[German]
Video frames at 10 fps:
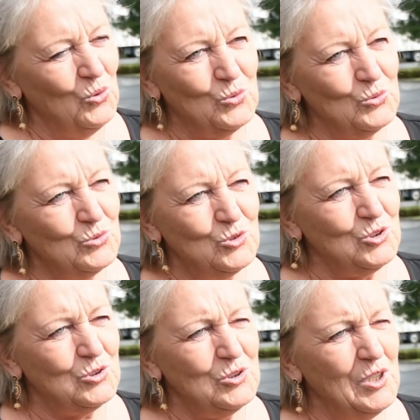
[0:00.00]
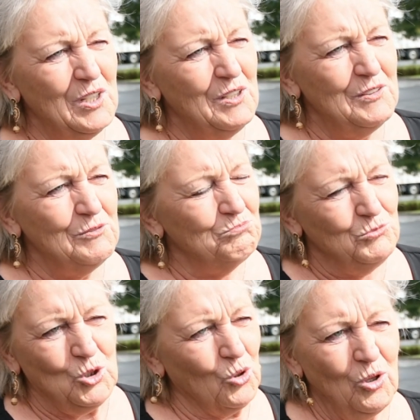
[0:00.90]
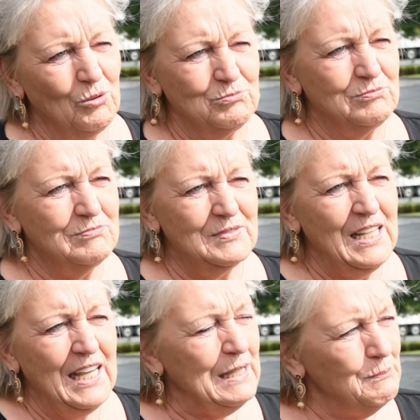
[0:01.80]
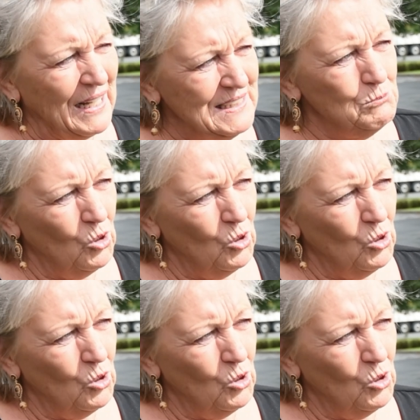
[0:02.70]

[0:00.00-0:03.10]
und ja, ich meine, ich